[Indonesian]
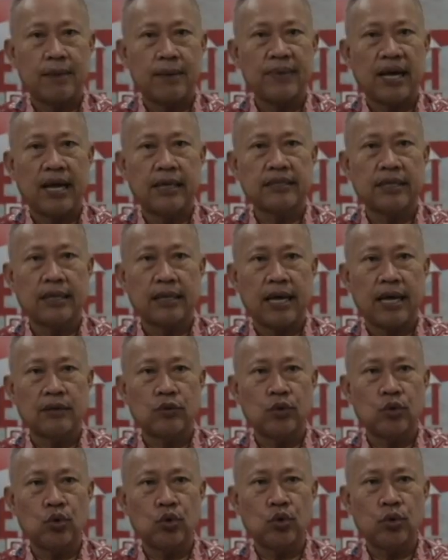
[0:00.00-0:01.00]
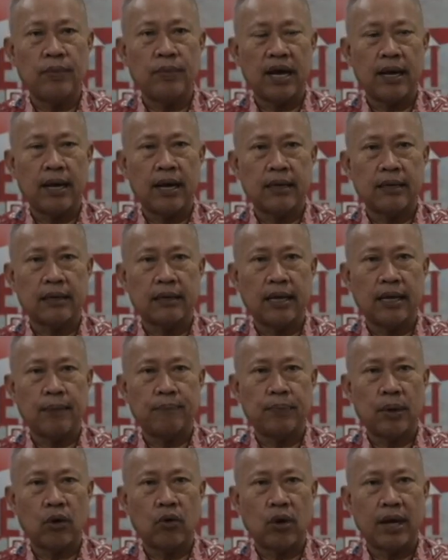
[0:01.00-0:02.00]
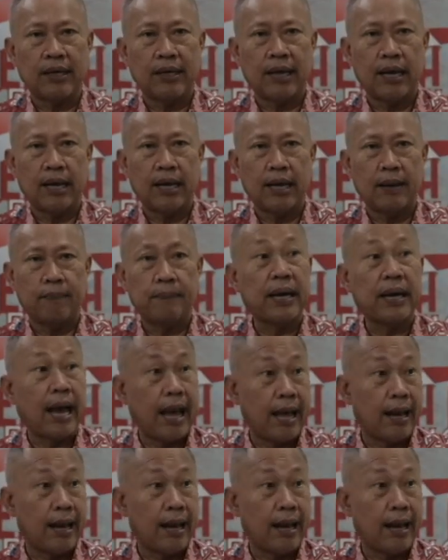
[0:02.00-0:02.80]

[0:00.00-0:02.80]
Bapak Profesor Dr. Komarudin MSI,